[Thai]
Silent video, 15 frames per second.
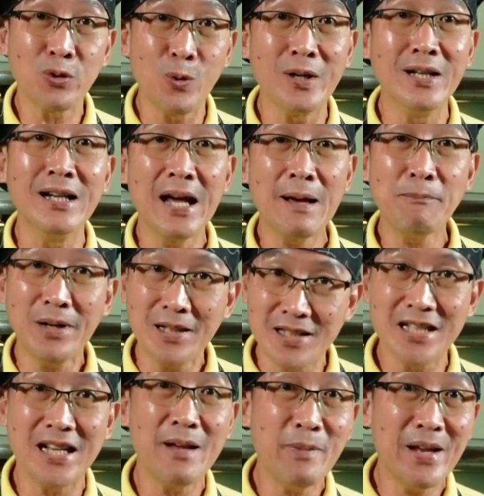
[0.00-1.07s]
ตัวเนื้อแอปเปิล
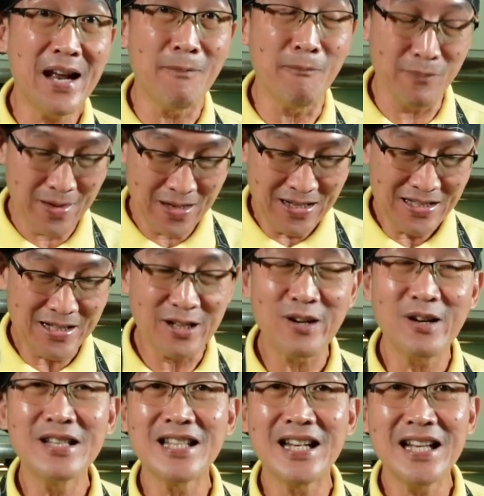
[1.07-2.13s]
จะได้ไม่ดำอย่าง
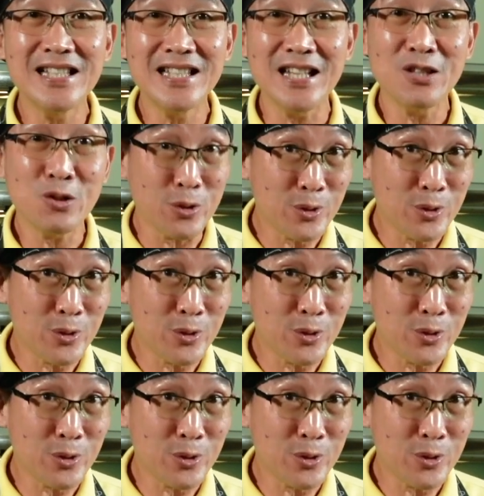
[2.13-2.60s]
น้อยจะได้สี